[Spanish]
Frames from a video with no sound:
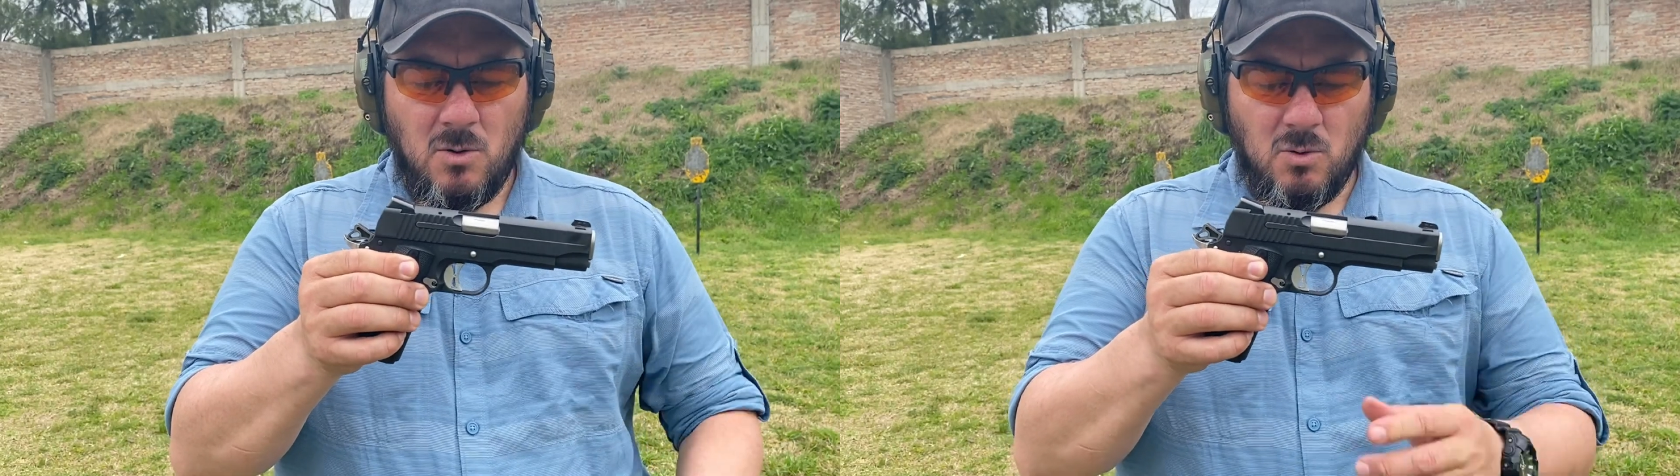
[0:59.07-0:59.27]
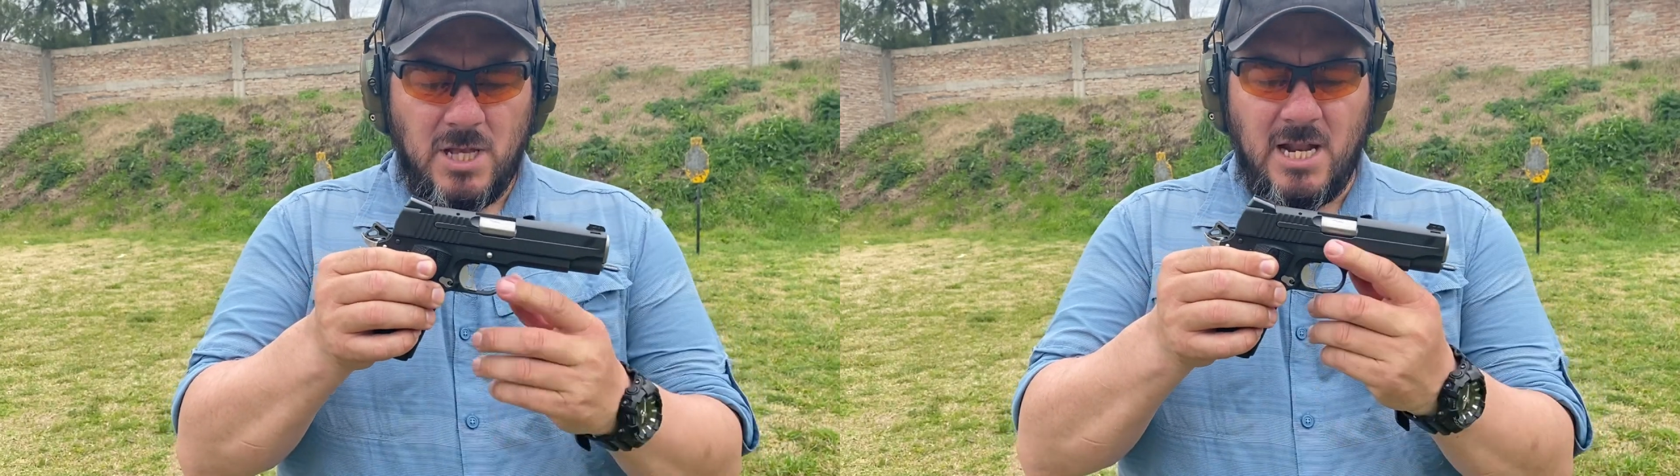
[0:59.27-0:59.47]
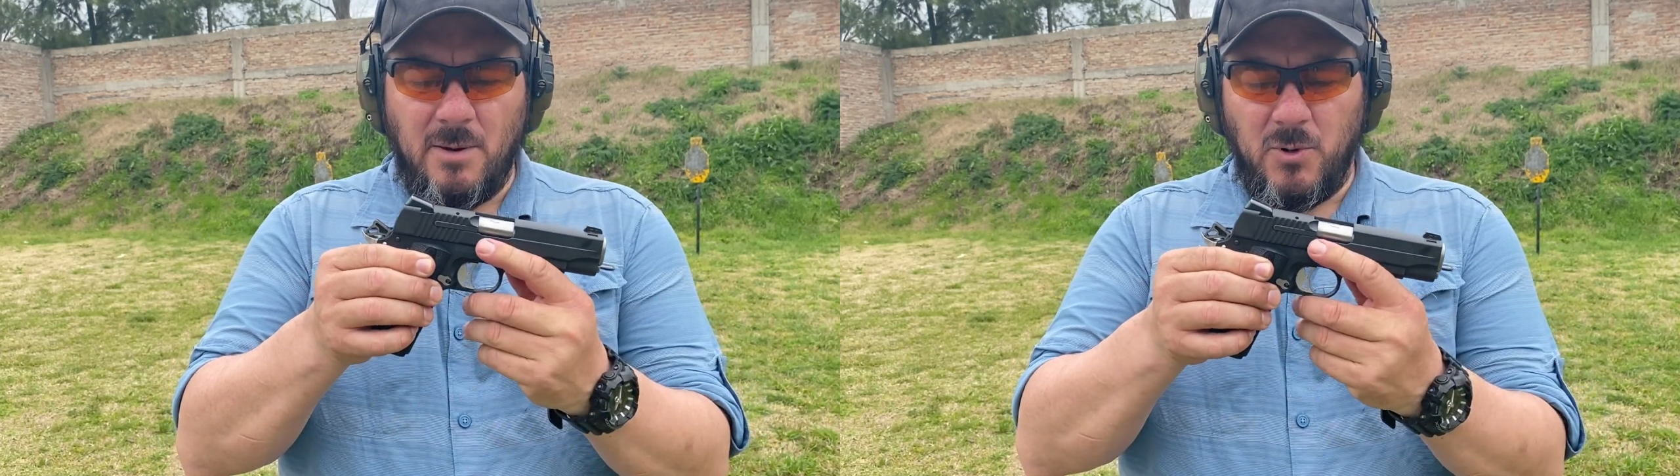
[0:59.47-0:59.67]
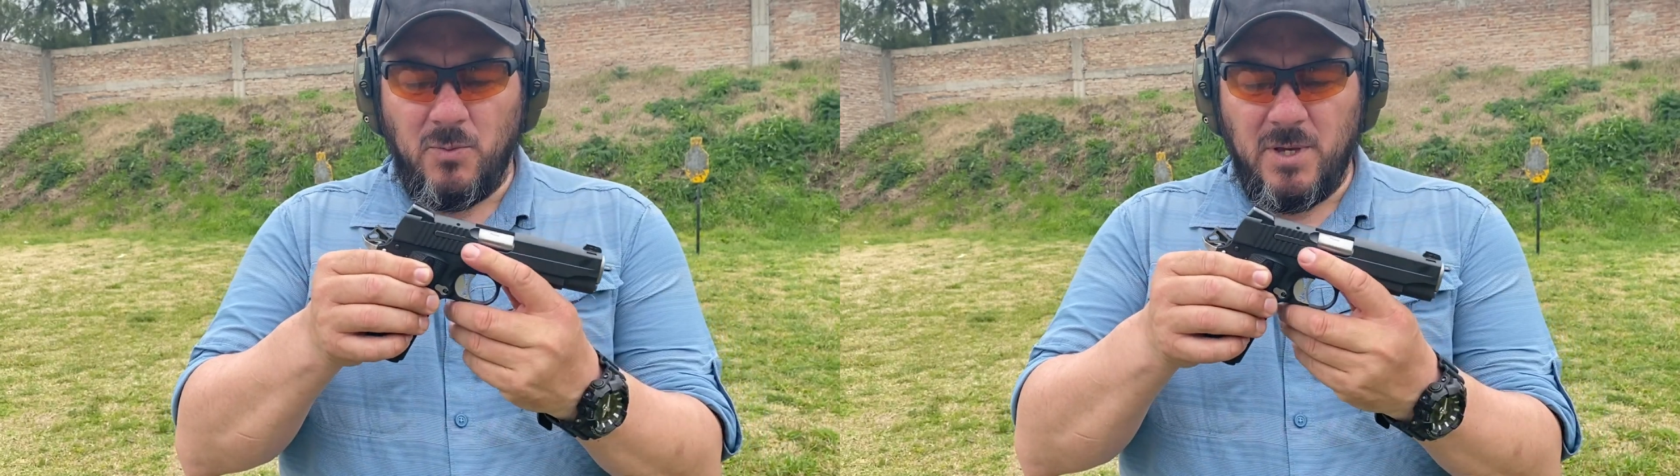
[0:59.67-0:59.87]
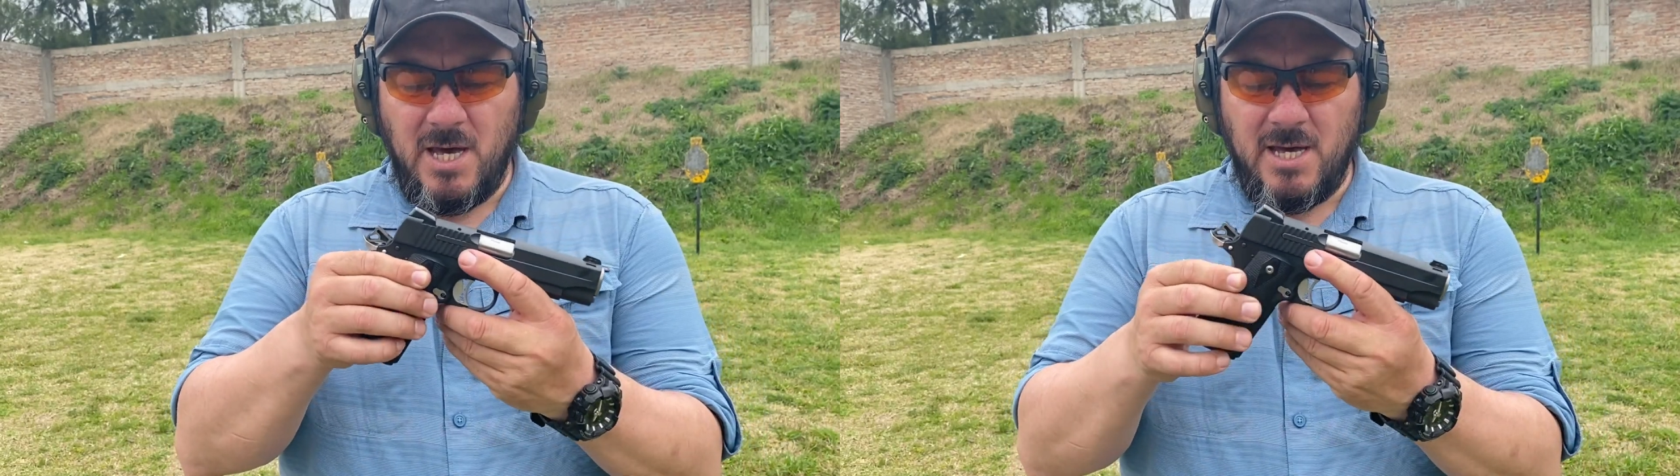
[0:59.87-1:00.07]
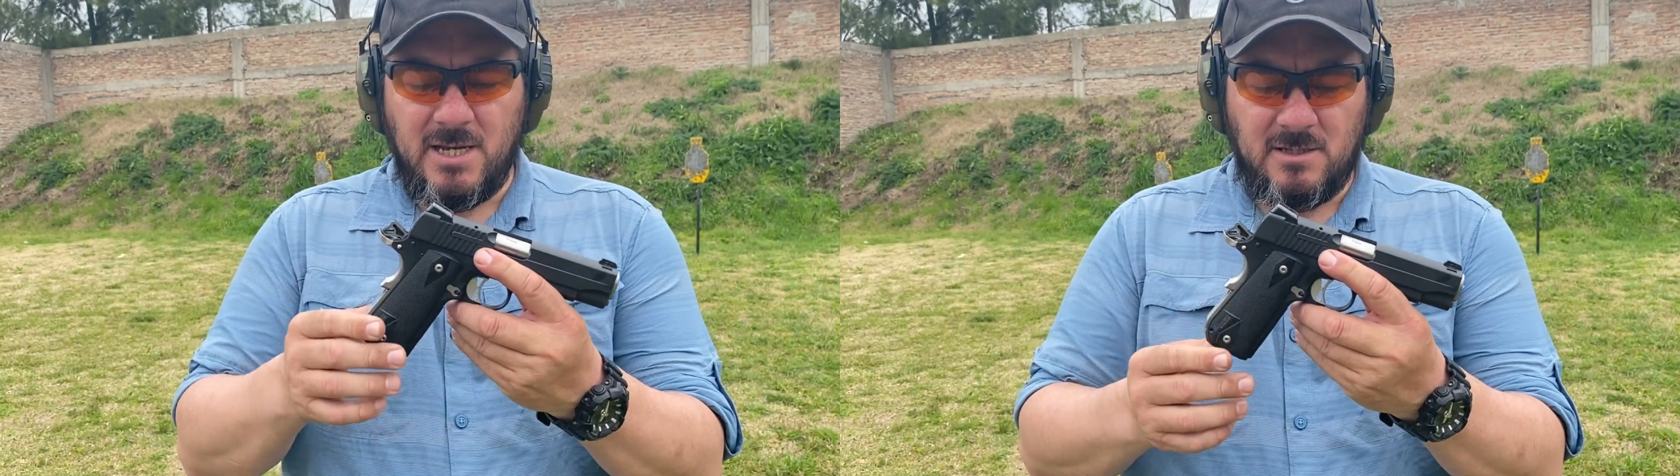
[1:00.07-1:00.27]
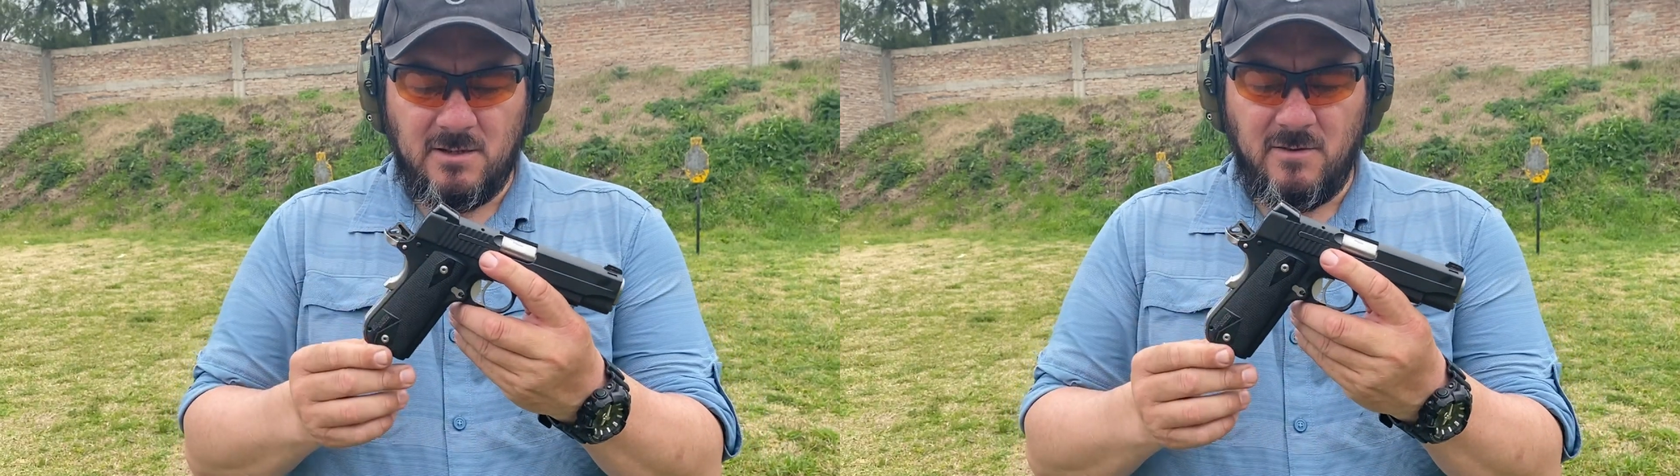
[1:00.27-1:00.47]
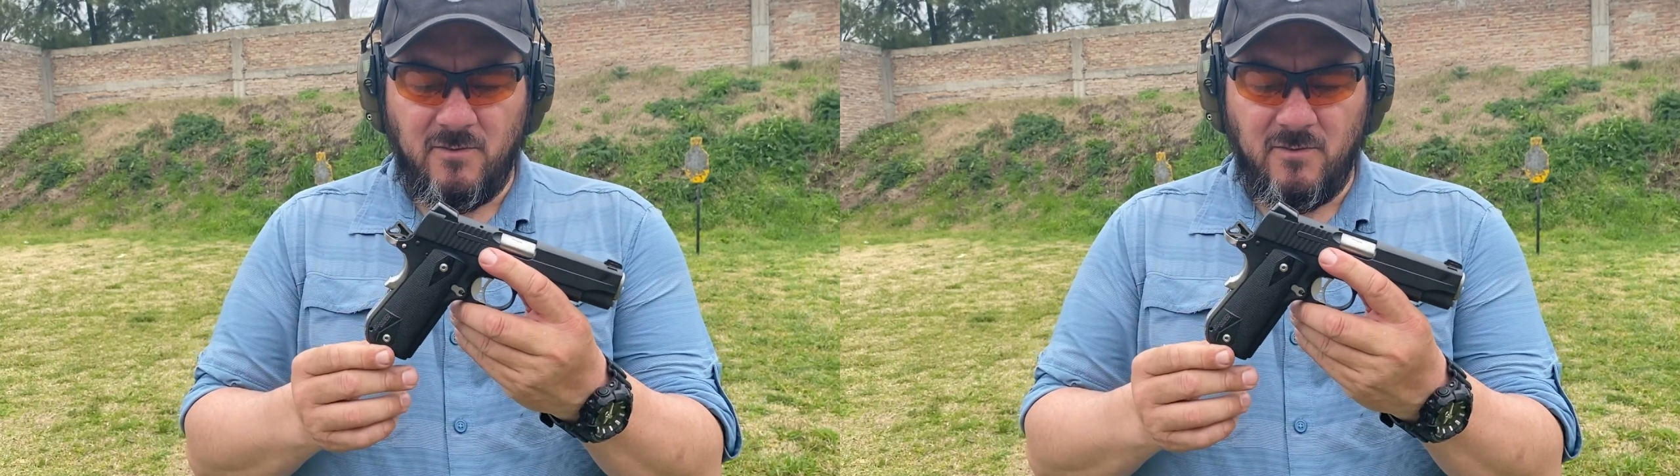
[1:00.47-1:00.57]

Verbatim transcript: Una de las propiedades